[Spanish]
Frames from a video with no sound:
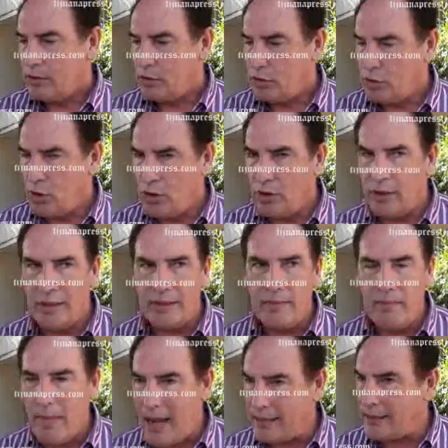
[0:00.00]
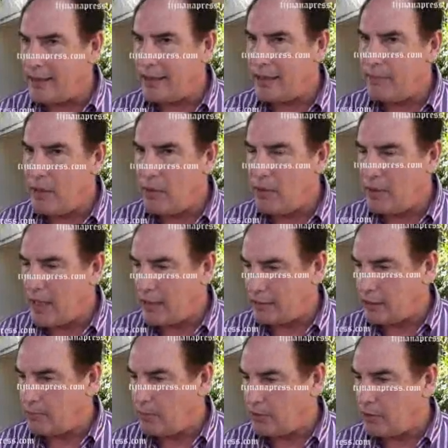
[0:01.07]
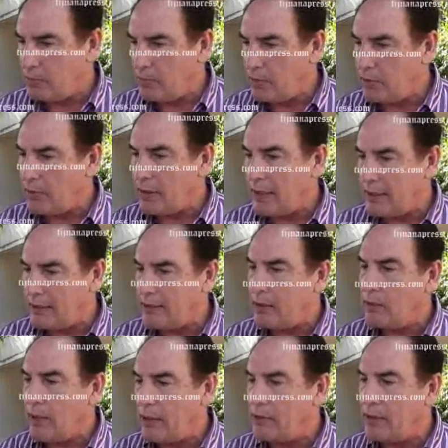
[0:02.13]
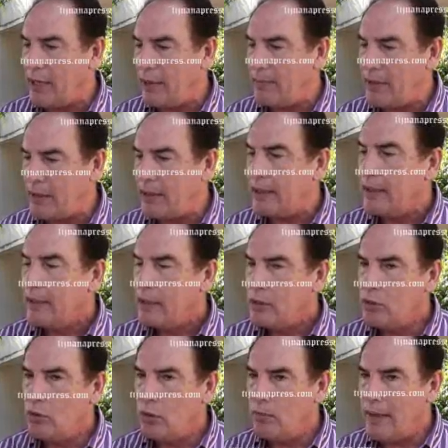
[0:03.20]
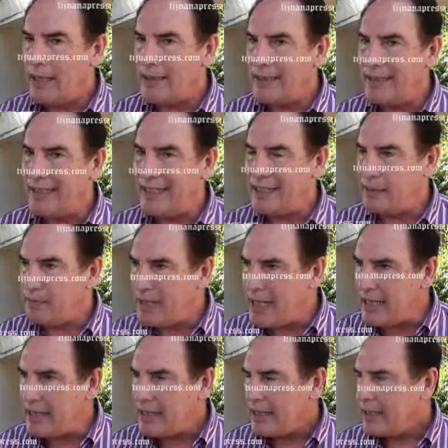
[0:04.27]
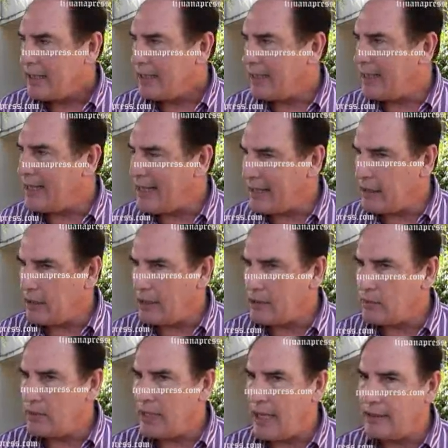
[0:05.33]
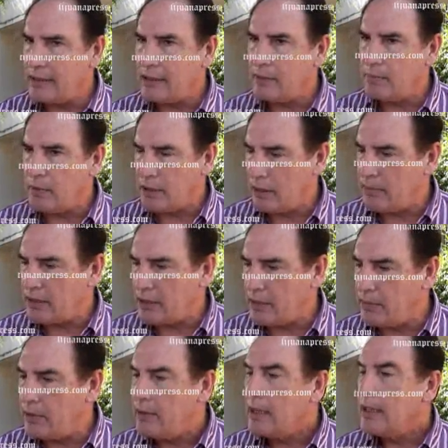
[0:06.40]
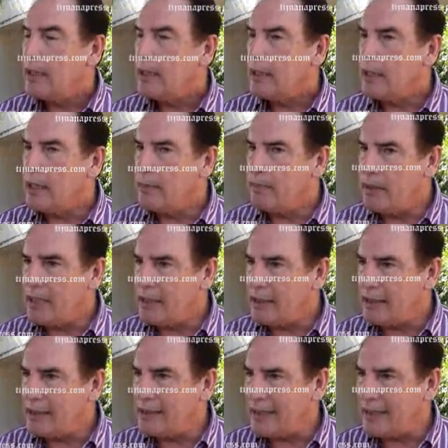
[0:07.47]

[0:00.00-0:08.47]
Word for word: Son más de 10.000 unidades de transporte público que andan circulando diariamente. Son más de 3.500 unidades de transporte masivo y, y, y